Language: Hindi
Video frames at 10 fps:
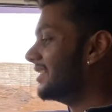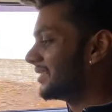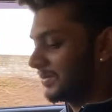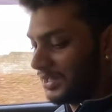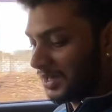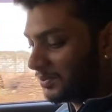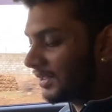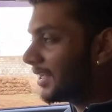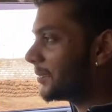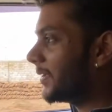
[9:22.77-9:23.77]
क्योंकि हम
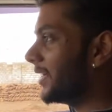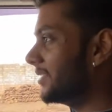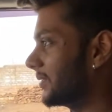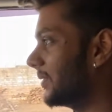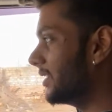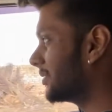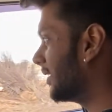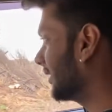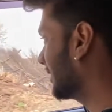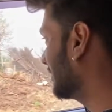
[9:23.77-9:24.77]
नहीं ले पाए इसको इस
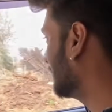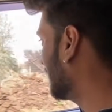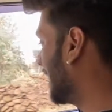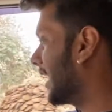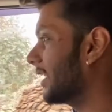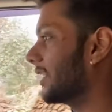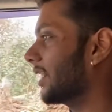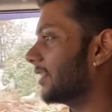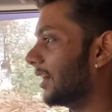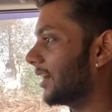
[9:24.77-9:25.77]
बात का दुख रहेगा कि
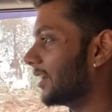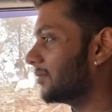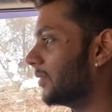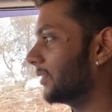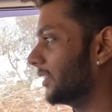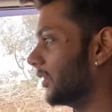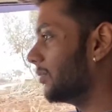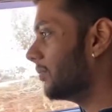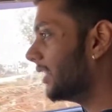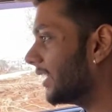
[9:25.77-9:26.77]
अगर हम होते तो
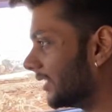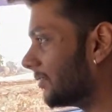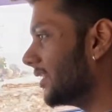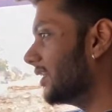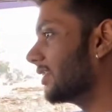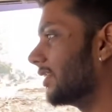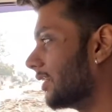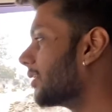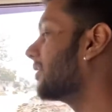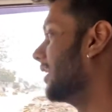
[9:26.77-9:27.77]
हम भी लेते भाई
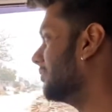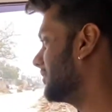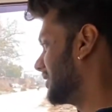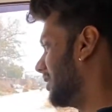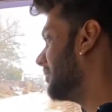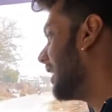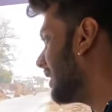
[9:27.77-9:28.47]
मतलब जैसे हम नई